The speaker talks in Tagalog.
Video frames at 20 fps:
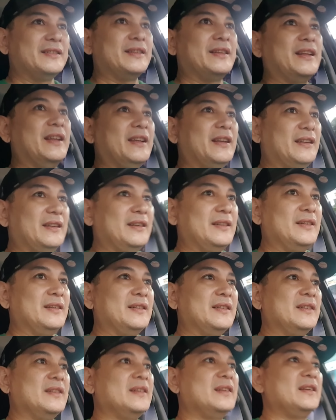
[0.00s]
Hindi.
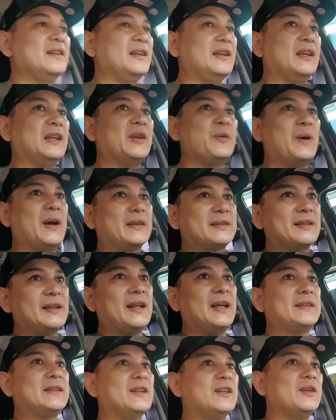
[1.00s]
Iwasan
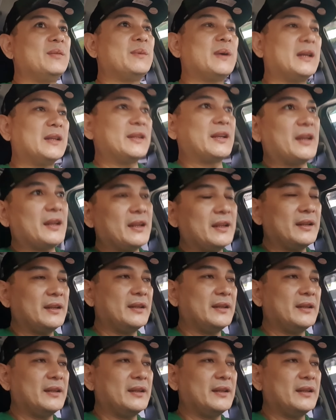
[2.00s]
natin yun mga pre.